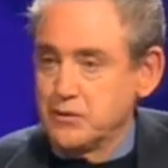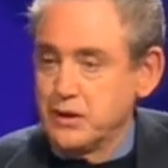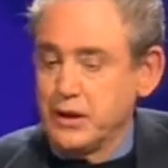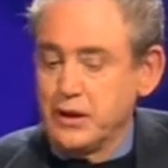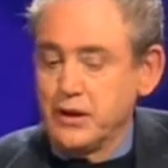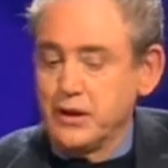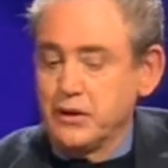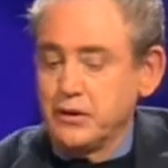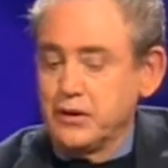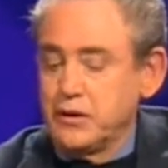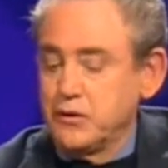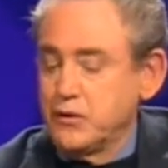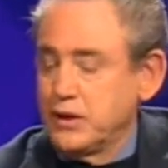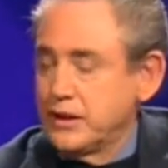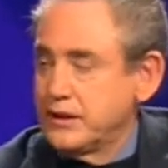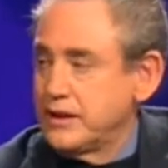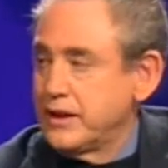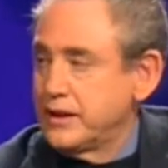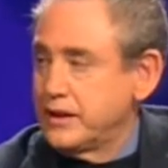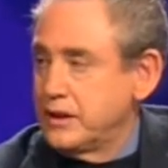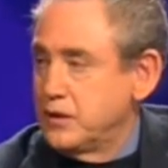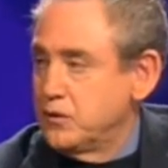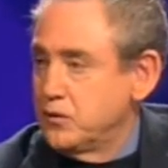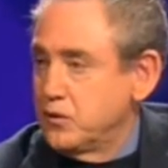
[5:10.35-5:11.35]
parece que tiene un
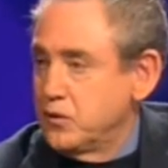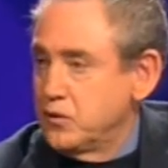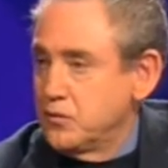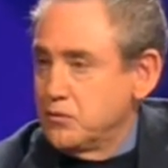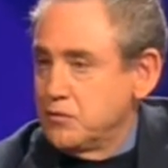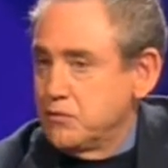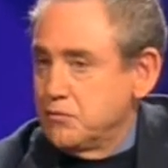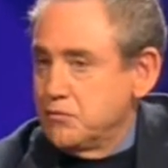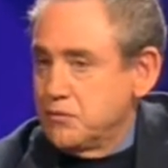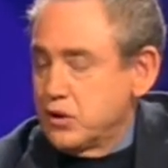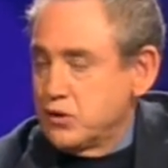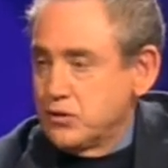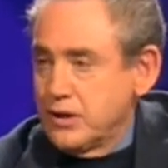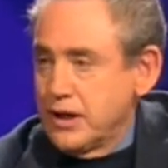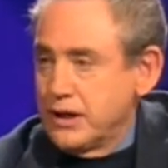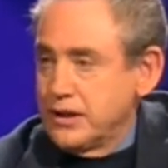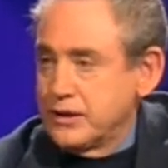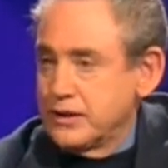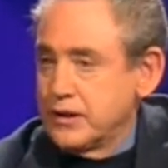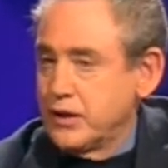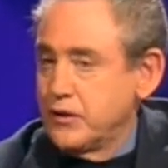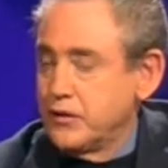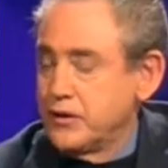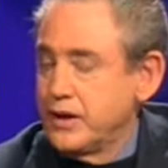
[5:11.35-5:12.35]
atractivo personal
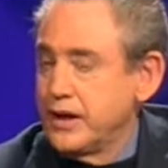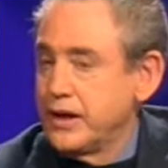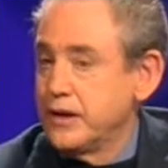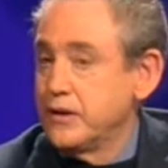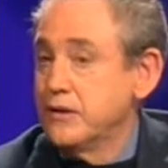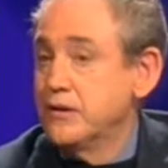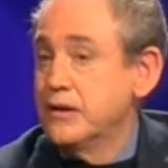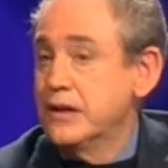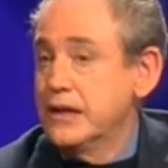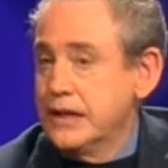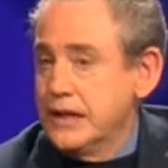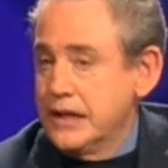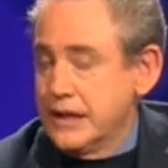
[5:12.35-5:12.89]
extraordinario,